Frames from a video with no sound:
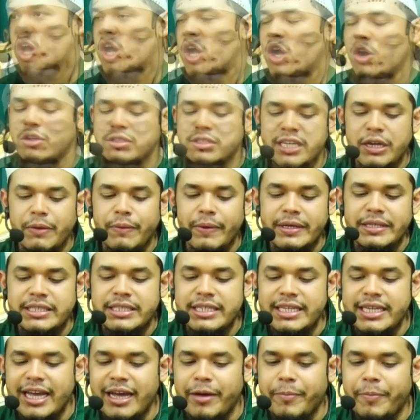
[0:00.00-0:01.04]

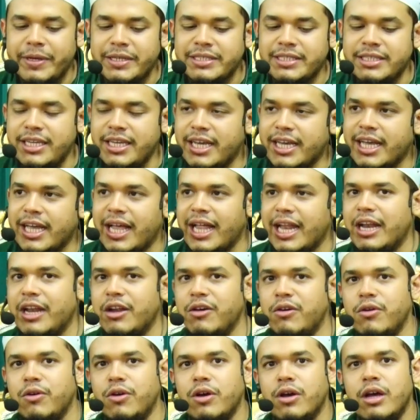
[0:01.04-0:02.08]
Konsekuensinya apa sih
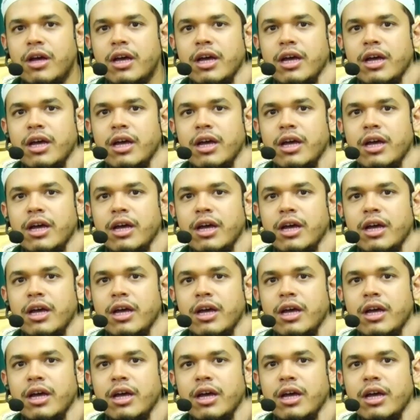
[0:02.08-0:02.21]
kalau